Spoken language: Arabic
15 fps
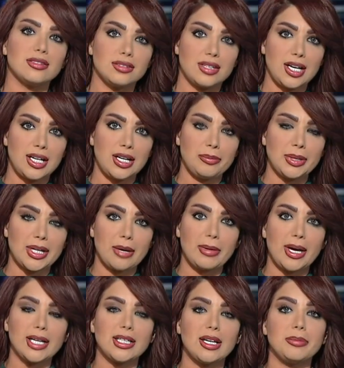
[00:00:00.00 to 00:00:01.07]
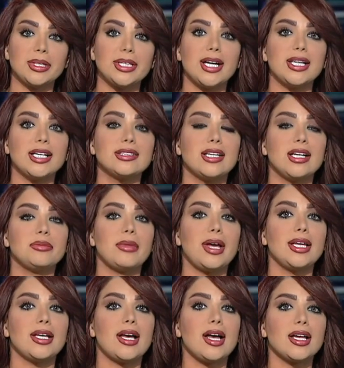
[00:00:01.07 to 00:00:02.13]
أهلا بك معنا بداية ما
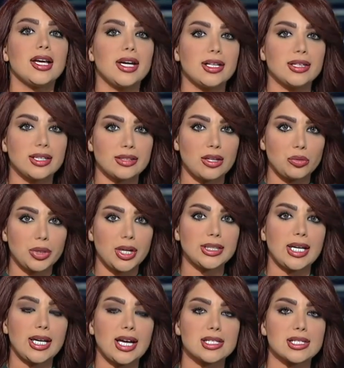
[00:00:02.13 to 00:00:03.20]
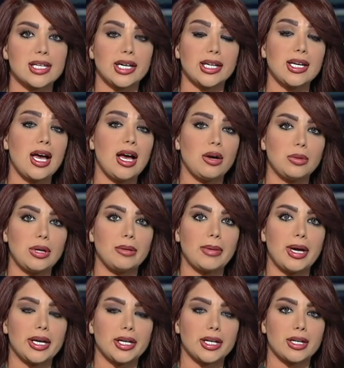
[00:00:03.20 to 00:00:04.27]
هي آخر التطورات العسكرية حول
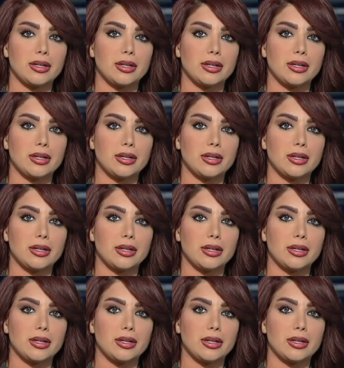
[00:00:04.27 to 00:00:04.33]
المعركة